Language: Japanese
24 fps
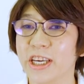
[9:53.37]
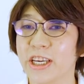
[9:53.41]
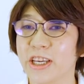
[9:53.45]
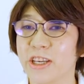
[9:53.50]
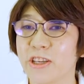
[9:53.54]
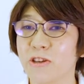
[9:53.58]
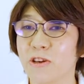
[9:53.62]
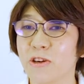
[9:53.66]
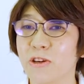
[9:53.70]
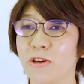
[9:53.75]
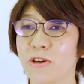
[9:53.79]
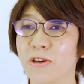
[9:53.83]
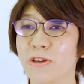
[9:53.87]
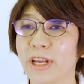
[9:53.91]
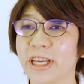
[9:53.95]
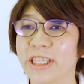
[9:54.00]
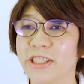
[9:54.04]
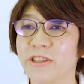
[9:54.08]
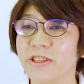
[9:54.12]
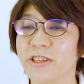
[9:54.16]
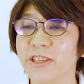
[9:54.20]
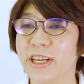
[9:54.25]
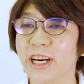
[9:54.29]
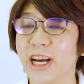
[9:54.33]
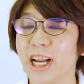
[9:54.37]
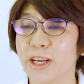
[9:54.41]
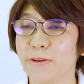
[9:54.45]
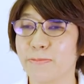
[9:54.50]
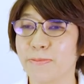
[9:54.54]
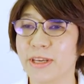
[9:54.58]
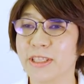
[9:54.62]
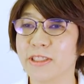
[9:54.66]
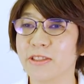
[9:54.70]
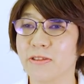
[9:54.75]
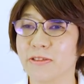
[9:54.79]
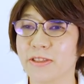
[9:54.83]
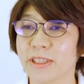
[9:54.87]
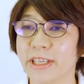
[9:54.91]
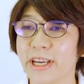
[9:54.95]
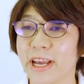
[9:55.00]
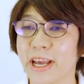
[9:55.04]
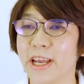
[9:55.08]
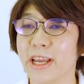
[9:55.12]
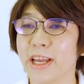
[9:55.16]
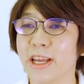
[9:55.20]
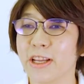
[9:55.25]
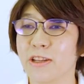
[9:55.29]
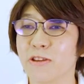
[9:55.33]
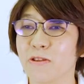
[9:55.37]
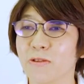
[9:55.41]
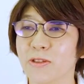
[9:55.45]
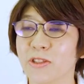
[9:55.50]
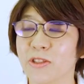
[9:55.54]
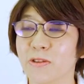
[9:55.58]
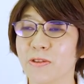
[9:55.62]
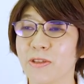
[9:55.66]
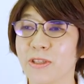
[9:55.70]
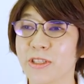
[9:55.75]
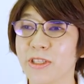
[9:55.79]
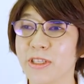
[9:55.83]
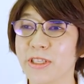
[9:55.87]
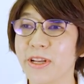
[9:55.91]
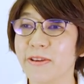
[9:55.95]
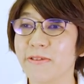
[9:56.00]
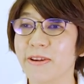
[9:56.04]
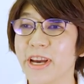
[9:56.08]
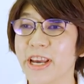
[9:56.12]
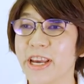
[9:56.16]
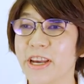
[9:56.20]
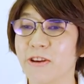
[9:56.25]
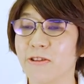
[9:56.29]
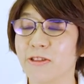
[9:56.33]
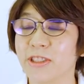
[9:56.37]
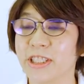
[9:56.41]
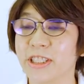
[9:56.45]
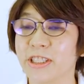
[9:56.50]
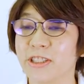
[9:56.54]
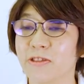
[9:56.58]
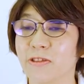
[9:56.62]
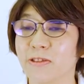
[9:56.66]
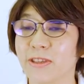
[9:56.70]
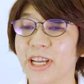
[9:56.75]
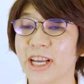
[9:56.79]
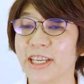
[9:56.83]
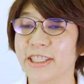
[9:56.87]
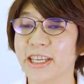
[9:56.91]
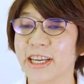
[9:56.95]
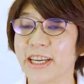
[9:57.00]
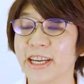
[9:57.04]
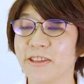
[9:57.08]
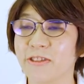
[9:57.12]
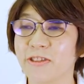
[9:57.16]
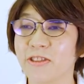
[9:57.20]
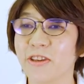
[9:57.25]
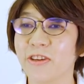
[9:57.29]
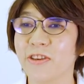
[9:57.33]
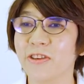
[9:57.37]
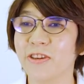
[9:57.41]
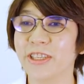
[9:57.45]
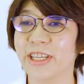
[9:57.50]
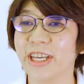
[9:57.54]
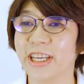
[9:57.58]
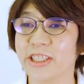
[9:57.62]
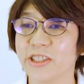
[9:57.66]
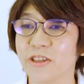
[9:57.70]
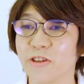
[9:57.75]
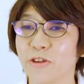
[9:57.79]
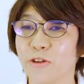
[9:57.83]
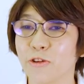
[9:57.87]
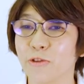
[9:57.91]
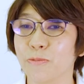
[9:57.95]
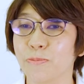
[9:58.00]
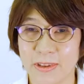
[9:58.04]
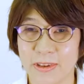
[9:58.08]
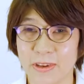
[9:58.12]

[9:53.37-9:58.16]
いろいろな種類がありますので、特徴については栄養士に相談されると良いでしょ